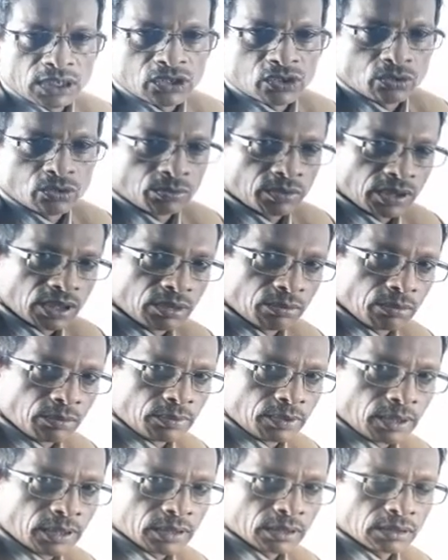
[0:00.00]
রাষ্ট্রবিজ্ঞান
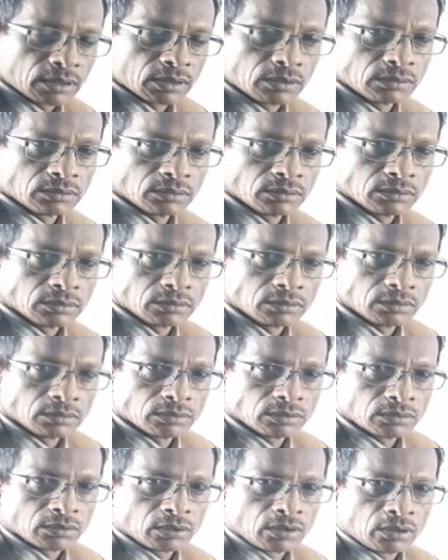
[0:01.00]
বিভাগ
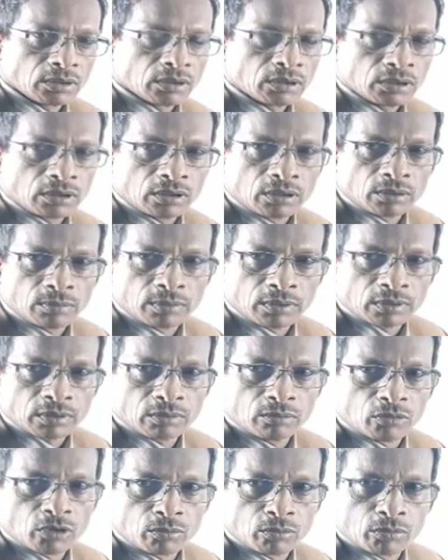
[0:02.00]
সহকারী অধ্যাপক
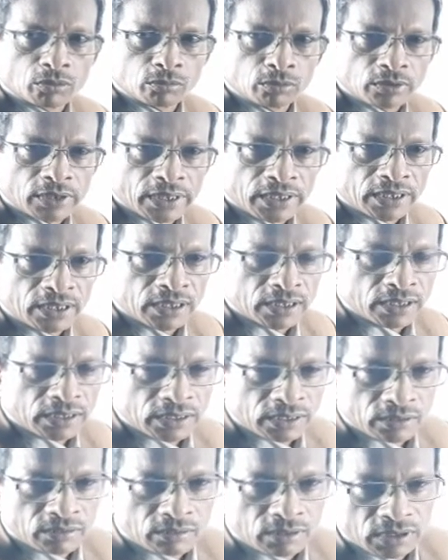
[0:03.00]
মনমতুর আইডা
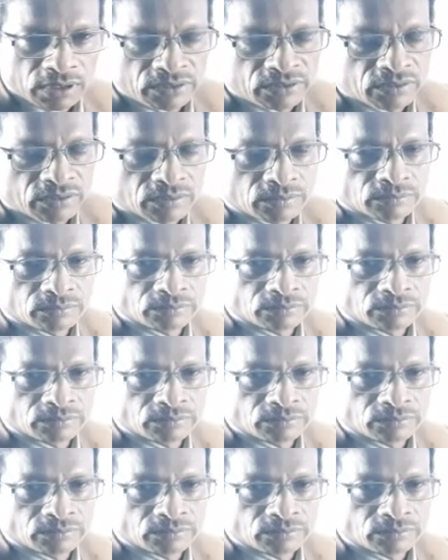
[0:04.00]
ডিগ্রি কলেজ